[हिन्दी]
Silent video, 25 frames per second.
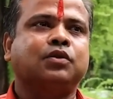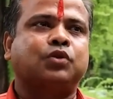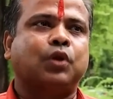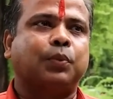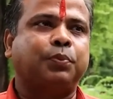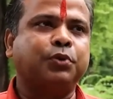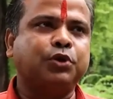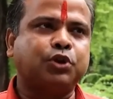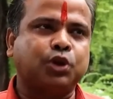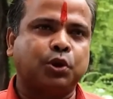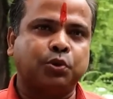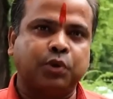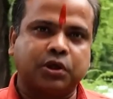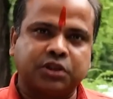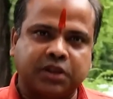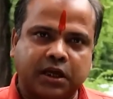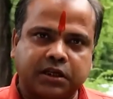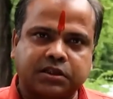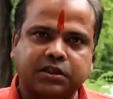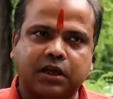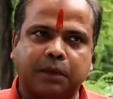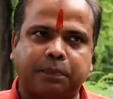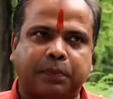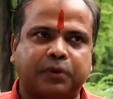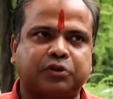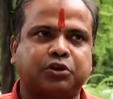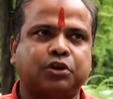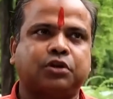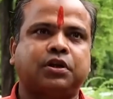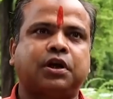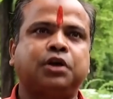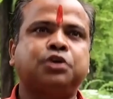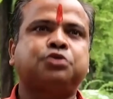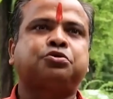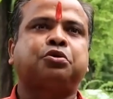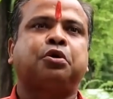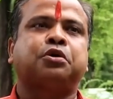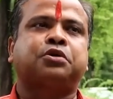तभी तो वो देश के प्रति
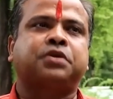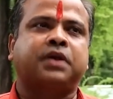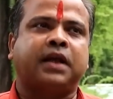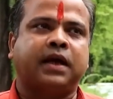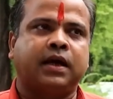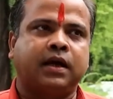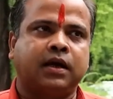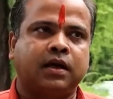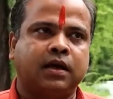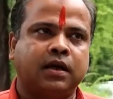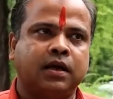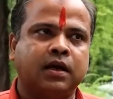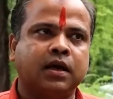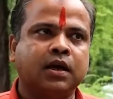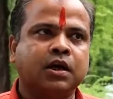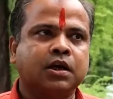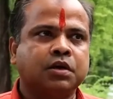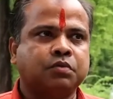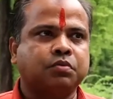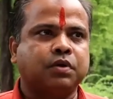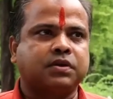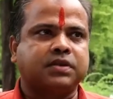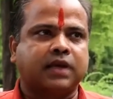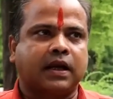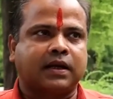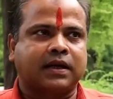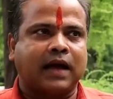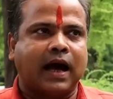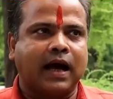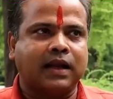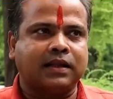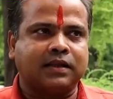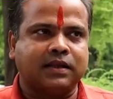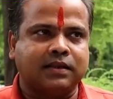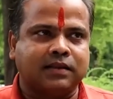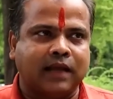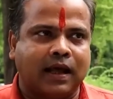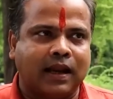नहीं सोच रहे हैं वो
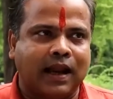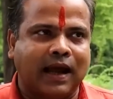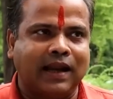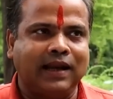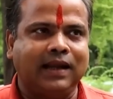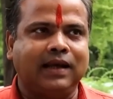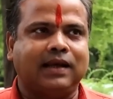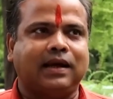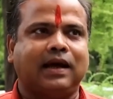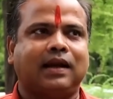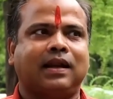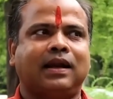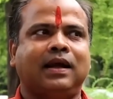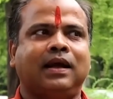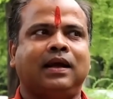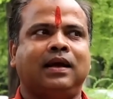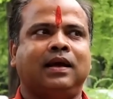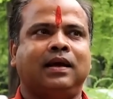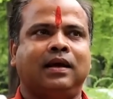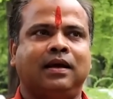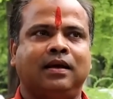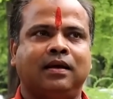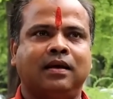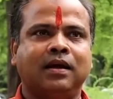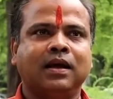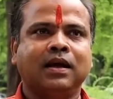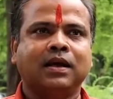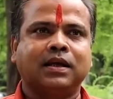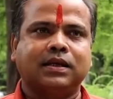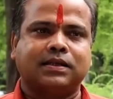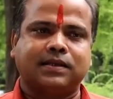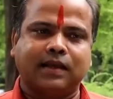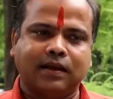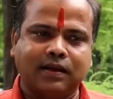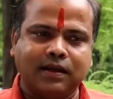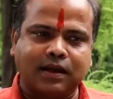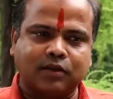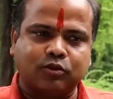सरकार की दलाली कर रहे हैं
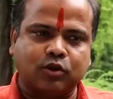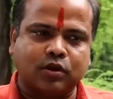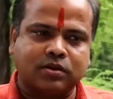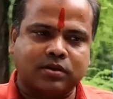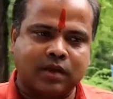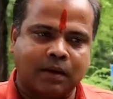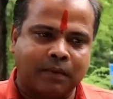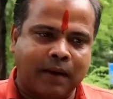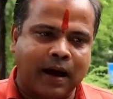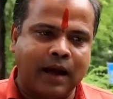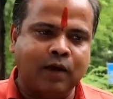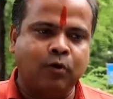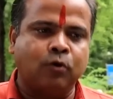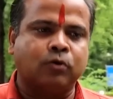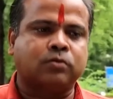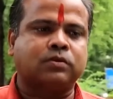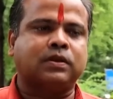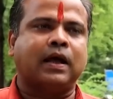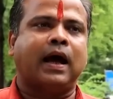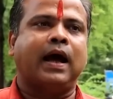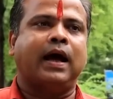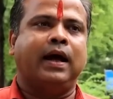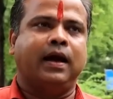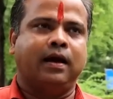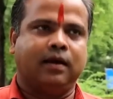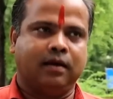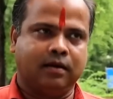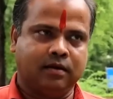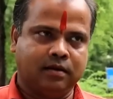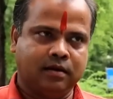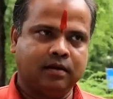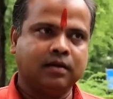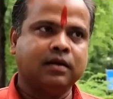इसलिए तो सवाल उठता है